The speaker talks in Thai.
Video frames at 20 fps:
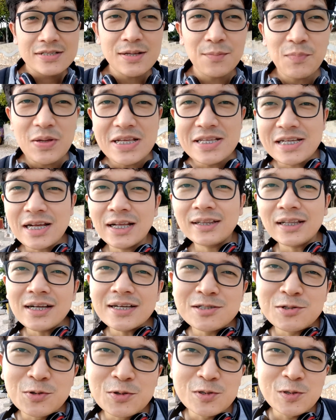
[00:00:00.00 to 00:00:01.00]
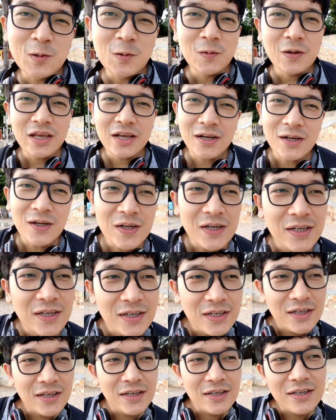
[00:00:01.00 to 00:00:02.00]
Speed Shutter สูงๆเนี่ยก็คื
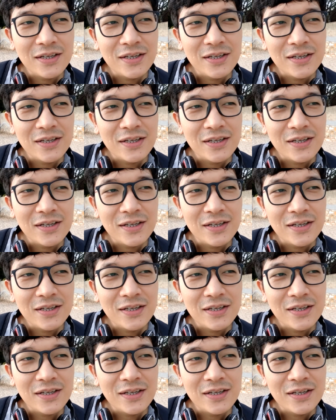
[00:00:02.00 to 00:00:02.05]
อ